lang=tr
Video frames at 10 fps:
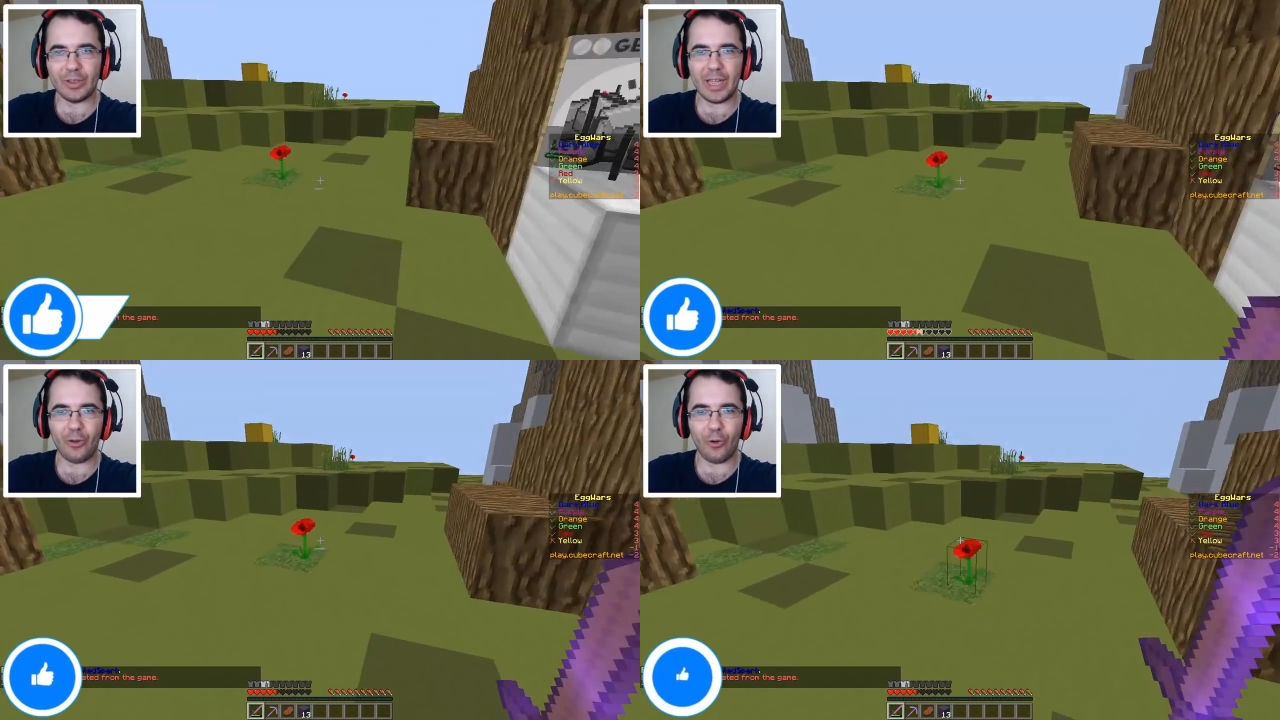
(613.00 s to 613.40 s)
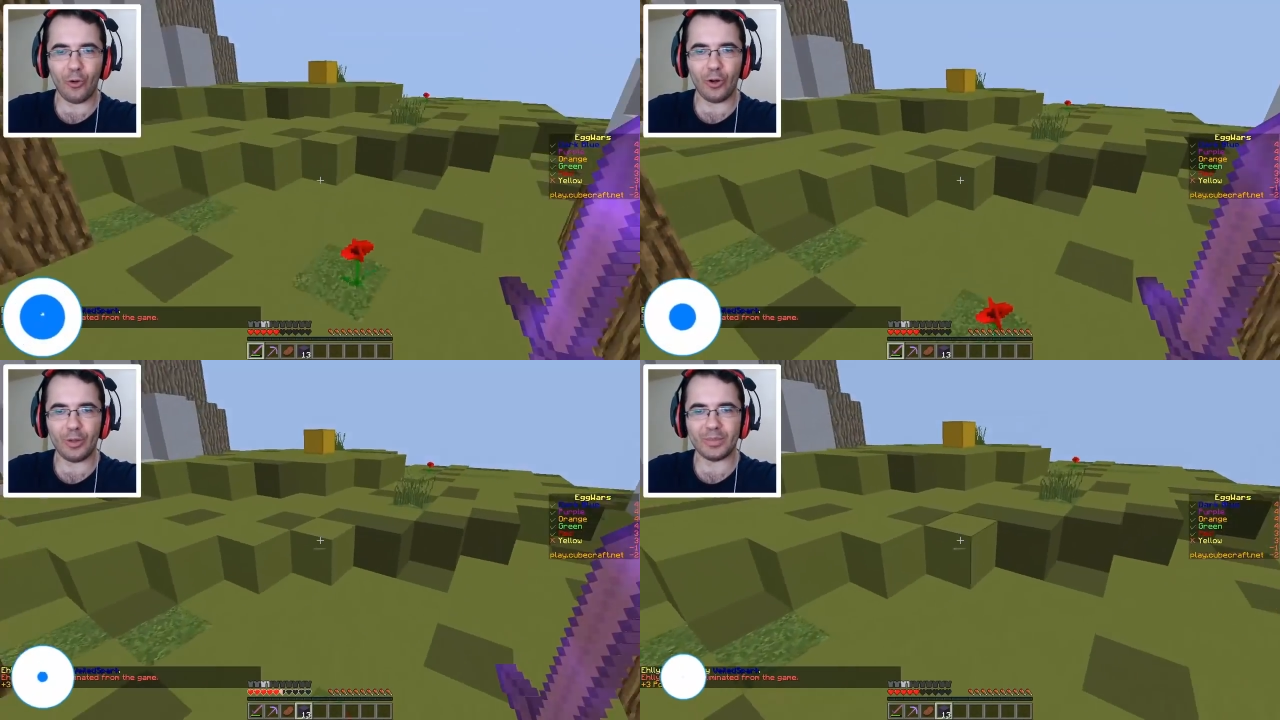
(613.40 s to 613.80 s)
Lan
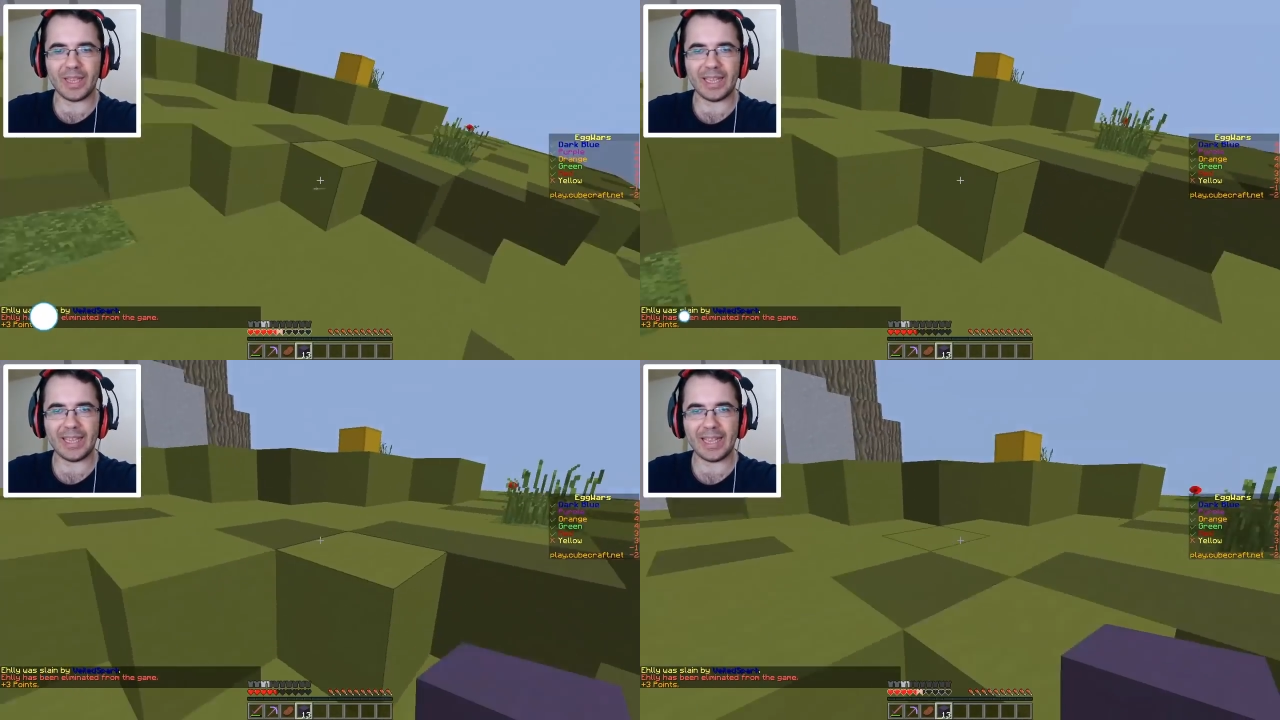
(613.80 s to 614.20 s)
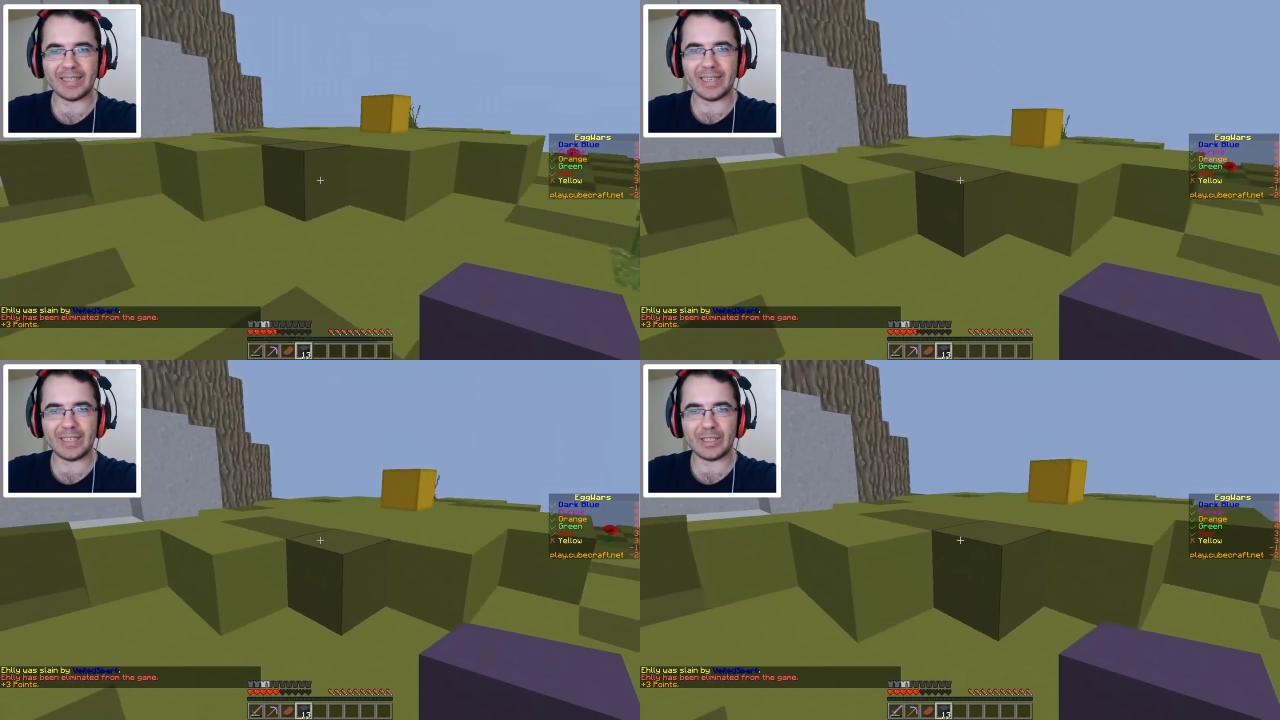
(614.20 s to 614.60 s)
oğlum tek
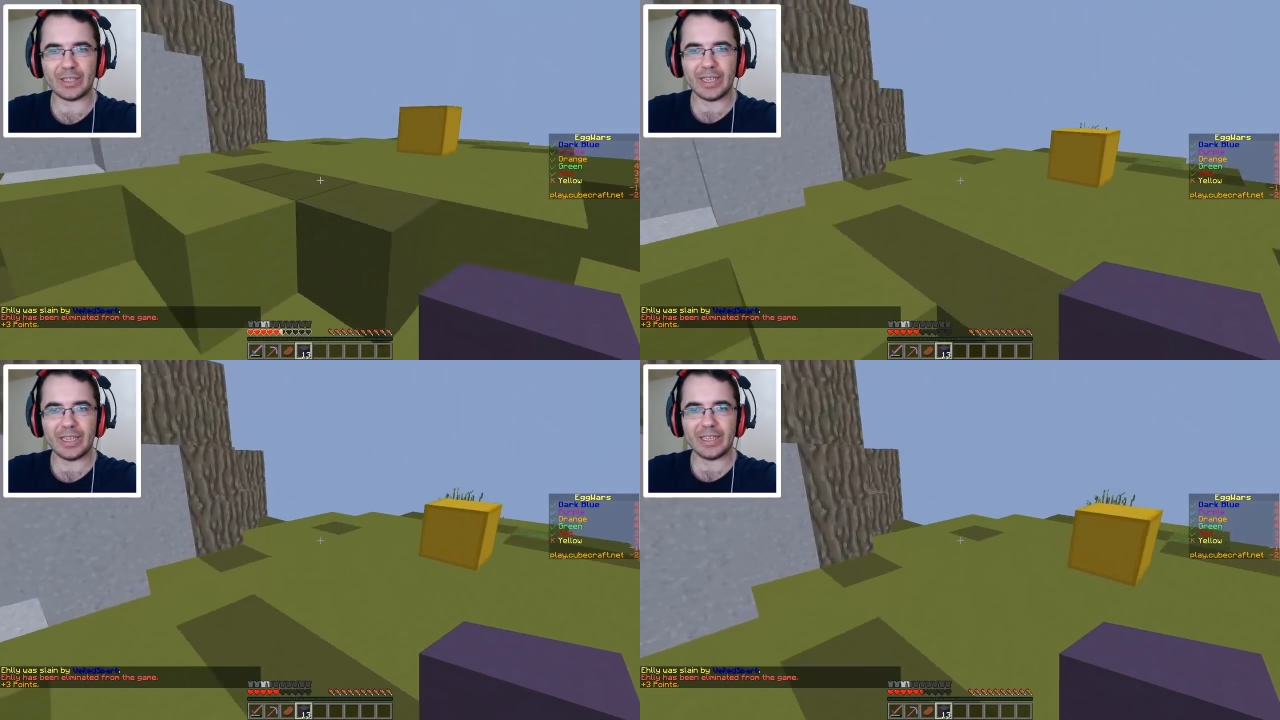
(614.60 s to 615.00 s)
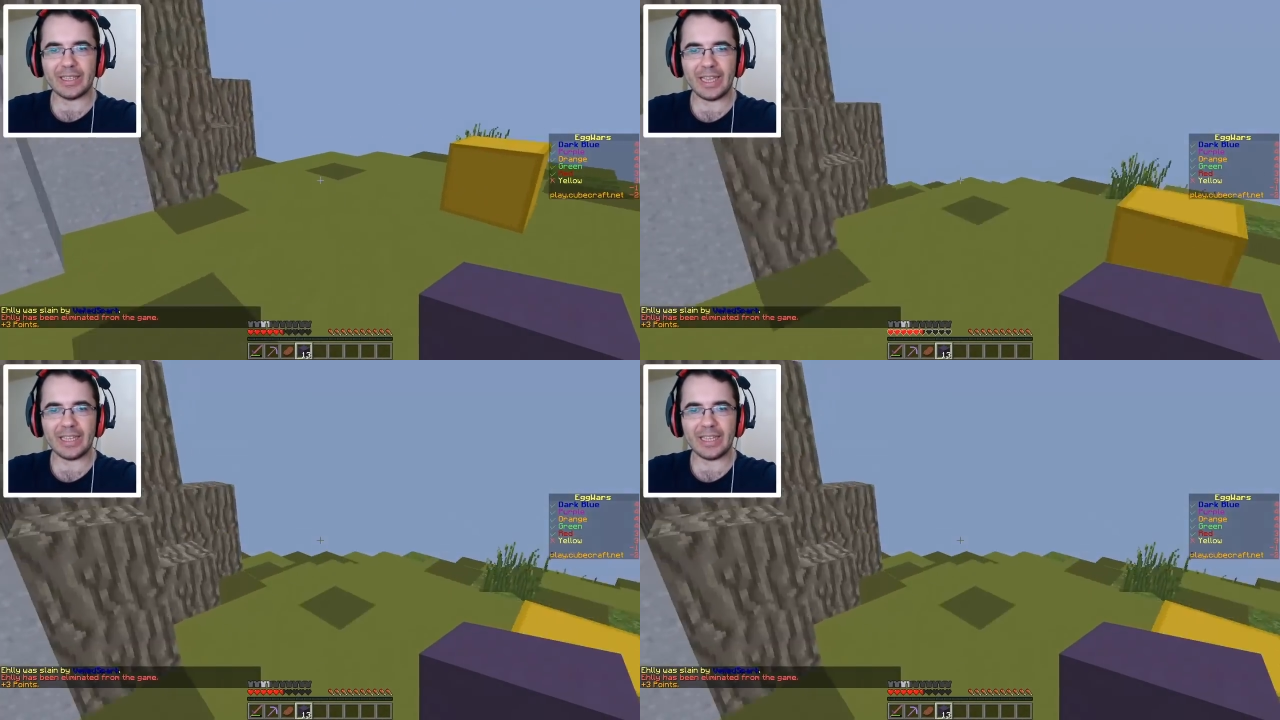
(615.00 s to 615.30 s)
gelseniz lan